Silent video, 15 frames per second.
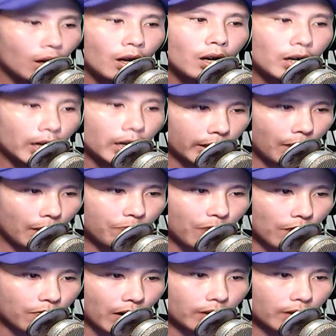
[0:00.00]
Liên tiếp phá
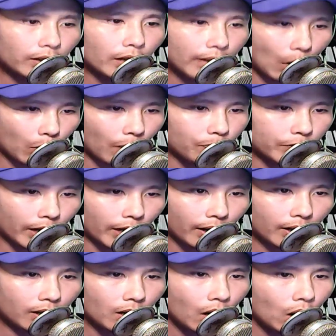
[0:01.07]
vỡ từng đạo cấm chế,
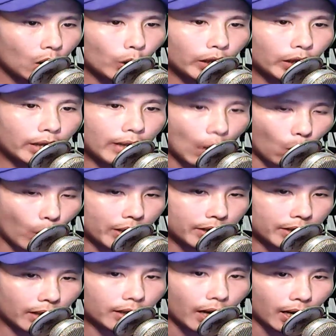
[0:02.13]
Lôi Tân đạo quân
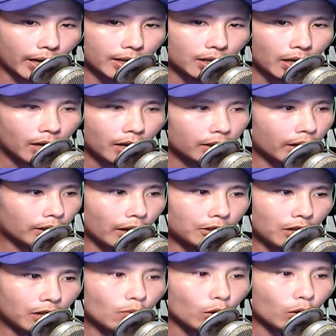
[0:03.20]
dẫn Kỳ Linh đi tới
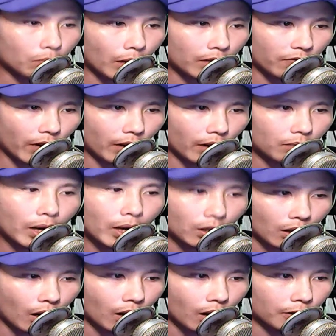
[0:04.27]
trước một đình viện bình
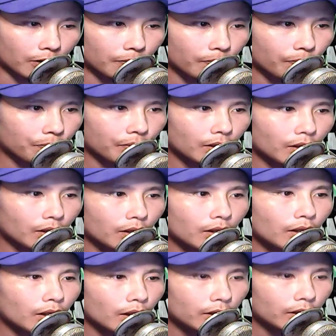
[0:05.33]
thường.
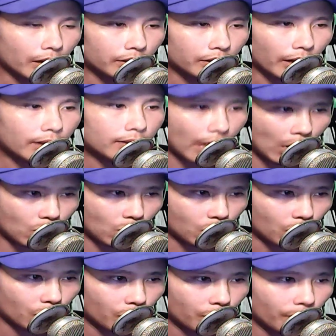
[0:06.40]
Nhìn thấy sao?
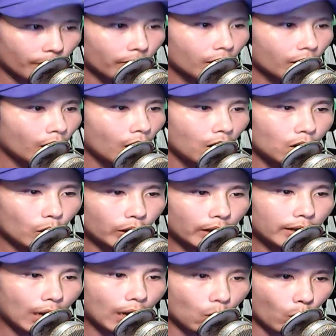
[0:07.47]
Lôi Tân
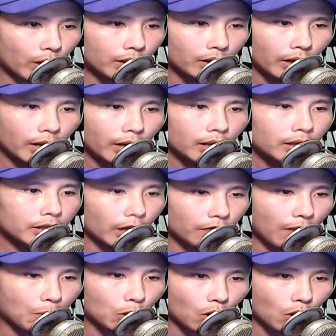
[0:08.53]
đạo quân chỉ
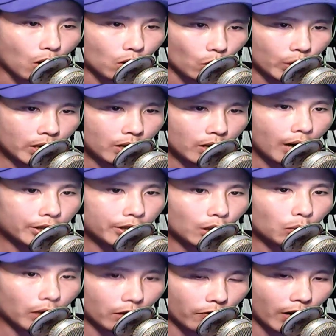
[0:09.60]
vào một ngọn núi ở trong
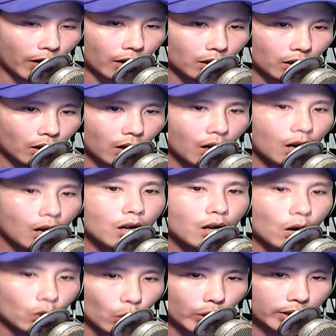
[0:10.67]
đình viện
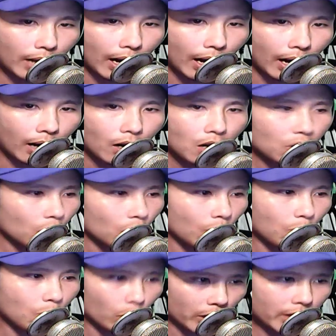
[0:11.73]
ngọn núi giả còn có
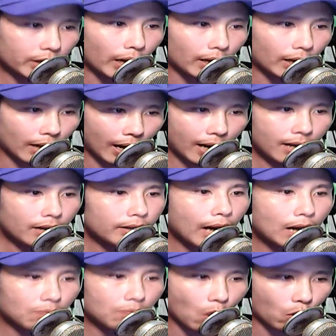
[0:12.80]
một ít cành lá
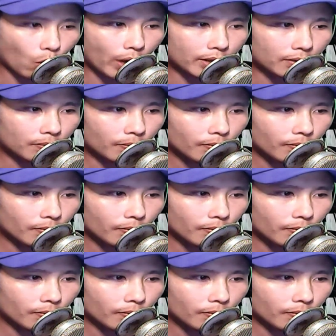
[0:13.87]
đang bỏ quanh